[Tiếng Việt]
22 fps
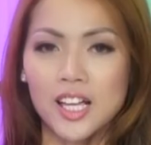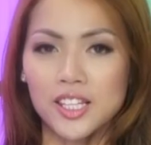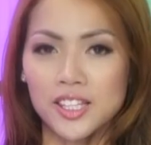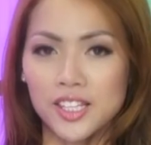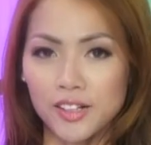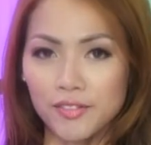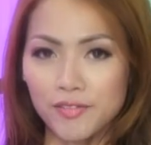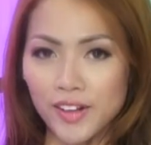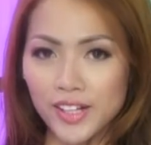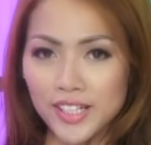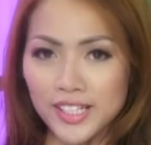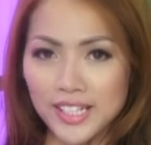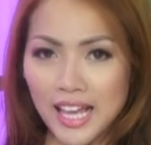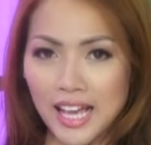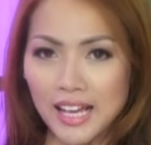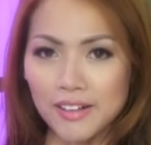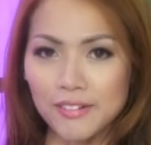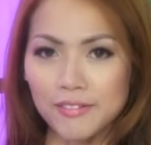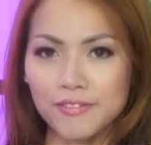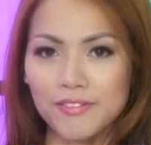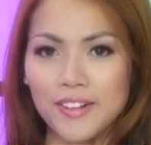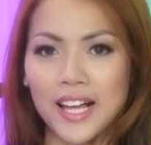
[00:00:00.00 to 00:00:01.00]
những vết
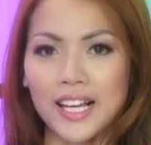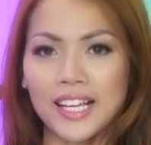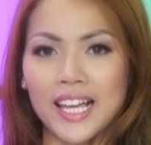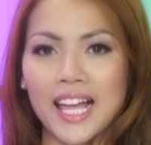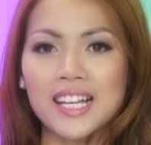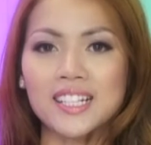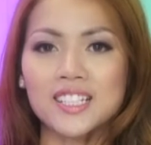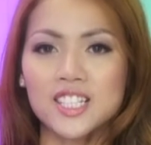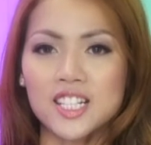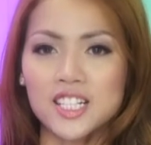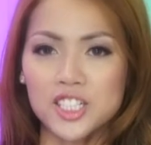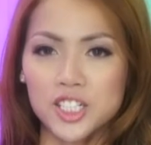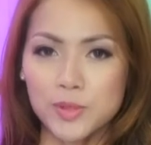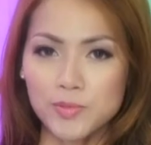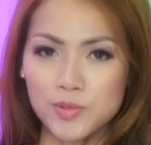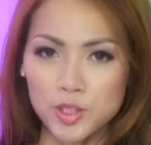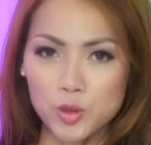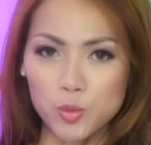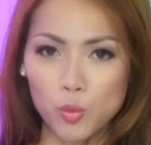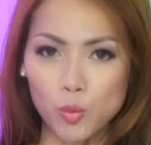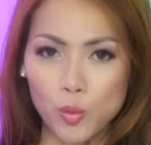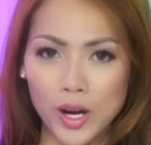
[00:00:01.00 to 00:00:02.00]
nhăn và các chân chim
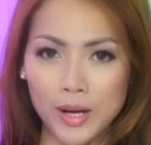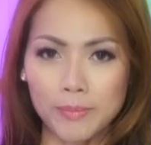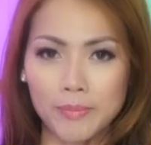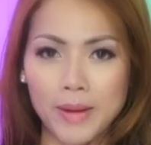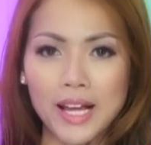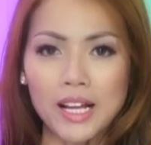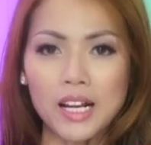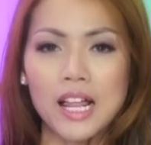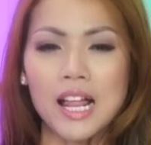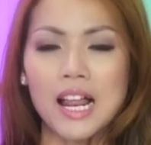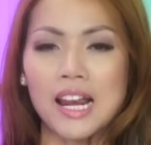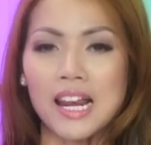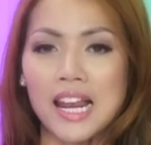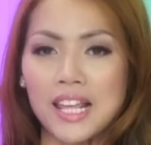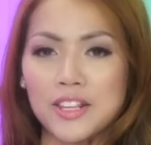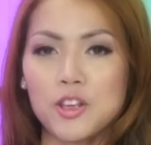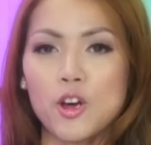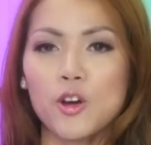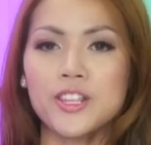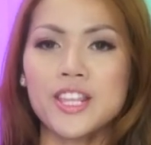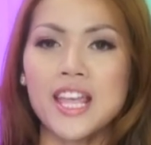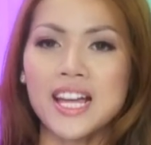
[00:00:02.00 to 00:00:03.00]
chung quanh mắt là
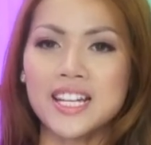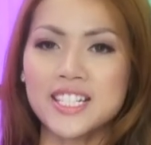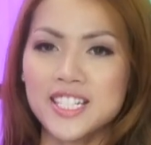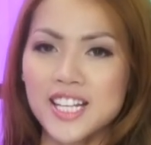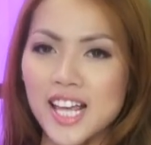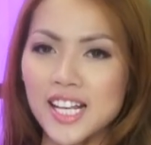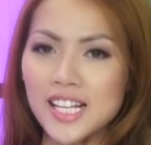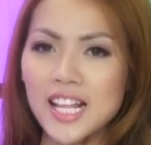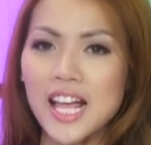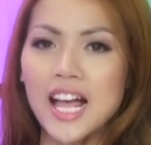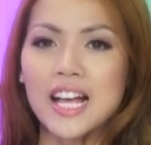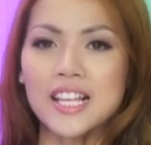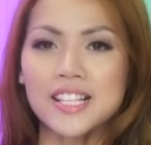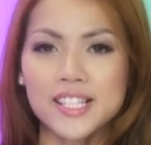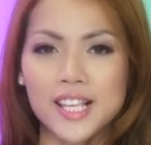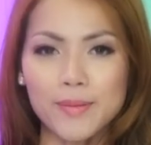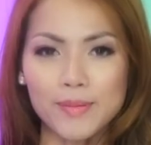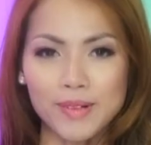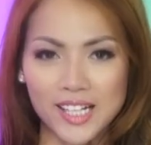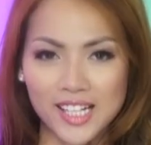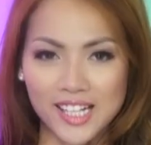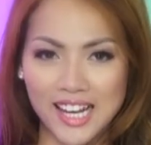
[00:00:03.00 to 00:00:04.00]
do da chết
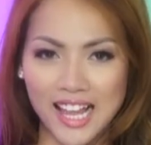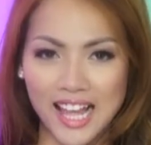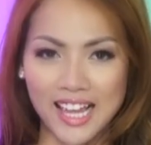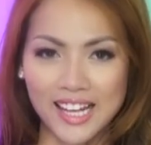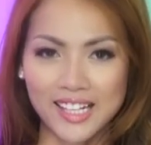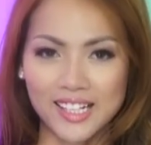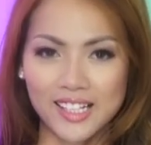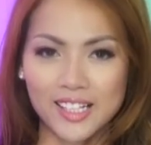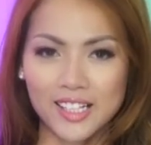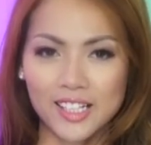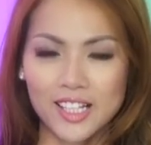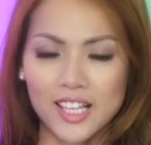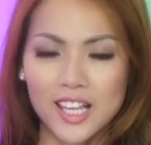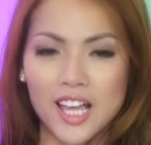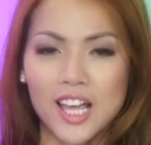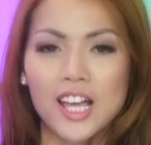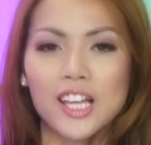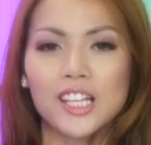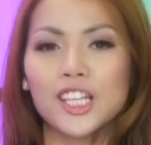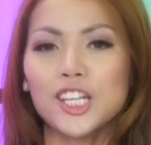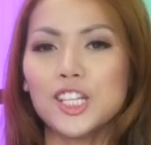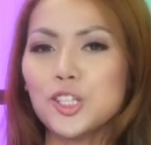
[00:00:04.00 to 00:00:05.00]
xếp ly lại.
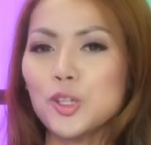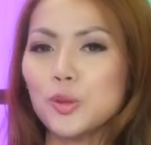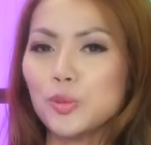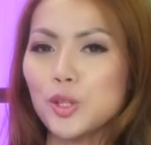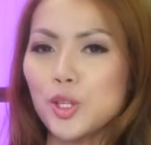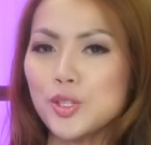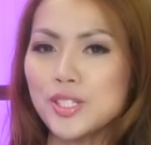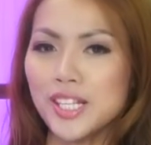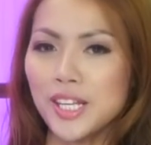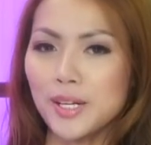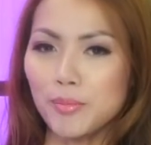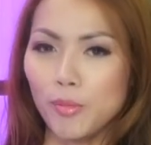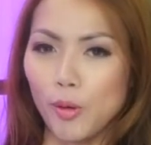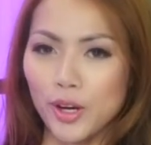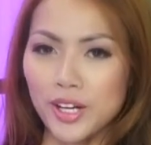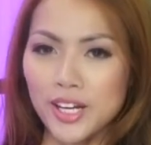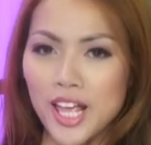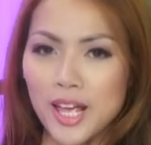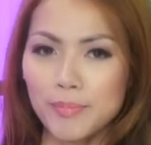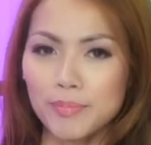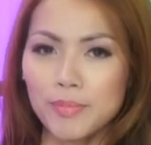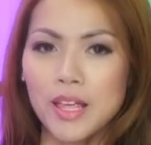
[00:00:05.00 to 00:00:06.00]
Khi dùng New Skin mỗi đêm,